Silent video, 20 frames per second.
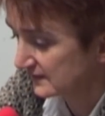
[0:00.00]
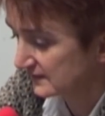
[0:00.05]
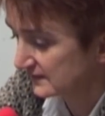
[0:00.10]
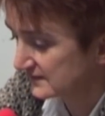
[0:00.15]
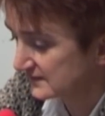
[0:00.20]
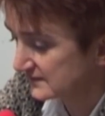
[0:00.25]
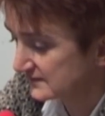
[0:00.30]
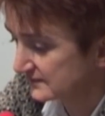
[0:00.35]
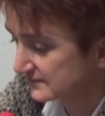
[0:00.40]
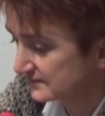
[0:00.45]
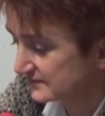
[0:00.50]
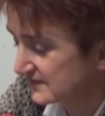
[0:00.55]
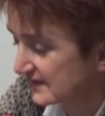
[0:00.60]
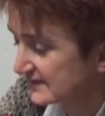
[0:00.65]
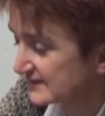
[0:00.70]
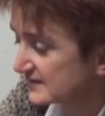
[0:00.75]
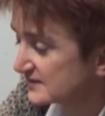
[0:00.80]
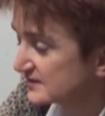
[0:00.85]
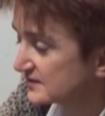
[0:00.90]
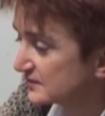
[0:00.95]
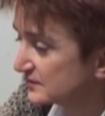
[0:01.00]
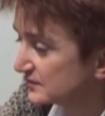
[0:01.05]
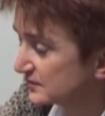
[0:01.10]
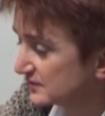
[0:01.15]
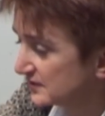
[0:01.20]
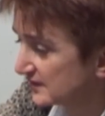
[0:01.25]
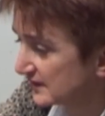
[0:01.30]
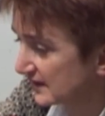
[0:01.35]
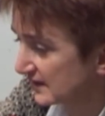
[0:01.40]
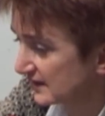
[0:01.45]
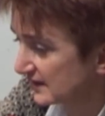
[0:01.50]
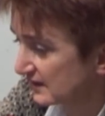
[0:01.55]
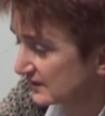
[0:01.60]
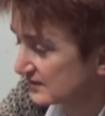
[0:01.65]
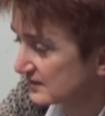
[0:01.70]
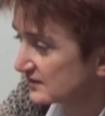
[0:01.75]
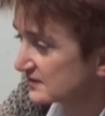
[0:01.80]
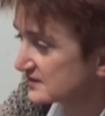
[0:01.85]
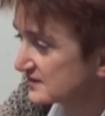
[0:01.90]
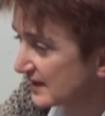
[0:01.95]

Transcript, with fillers: Y, zadecyduje o, o,